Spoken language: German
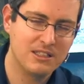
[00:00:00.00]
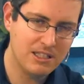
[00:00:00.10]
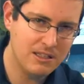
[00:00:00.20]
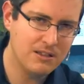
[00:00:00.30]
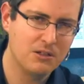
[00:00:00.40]

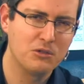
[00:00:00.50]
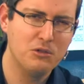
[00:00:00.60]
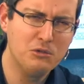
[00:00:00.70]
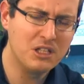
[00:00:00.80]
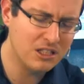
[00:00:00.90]
Kindern und
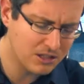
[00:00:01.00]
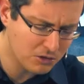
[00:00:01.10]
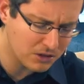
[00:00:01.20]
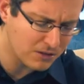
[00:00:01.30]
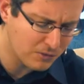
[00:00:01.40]
Jugendlichen, die
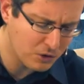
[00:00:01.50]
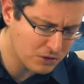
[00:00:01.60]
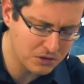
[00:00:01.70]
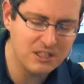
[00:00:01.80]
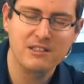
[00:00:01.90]
Gottes Wort
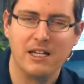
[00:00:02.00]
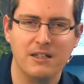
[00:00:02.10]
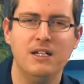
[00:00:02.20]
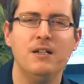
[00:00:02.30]
noch nicht kennen,